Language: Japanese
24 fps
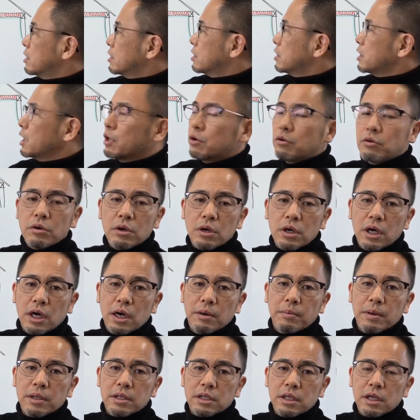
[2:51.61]
家の中
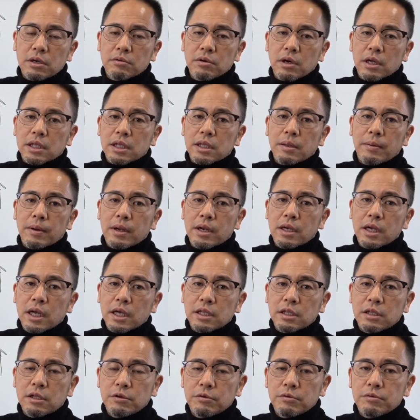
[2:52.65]
が全く温まらないっ
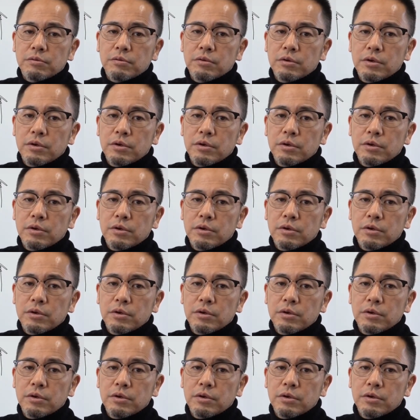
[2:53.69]
ていう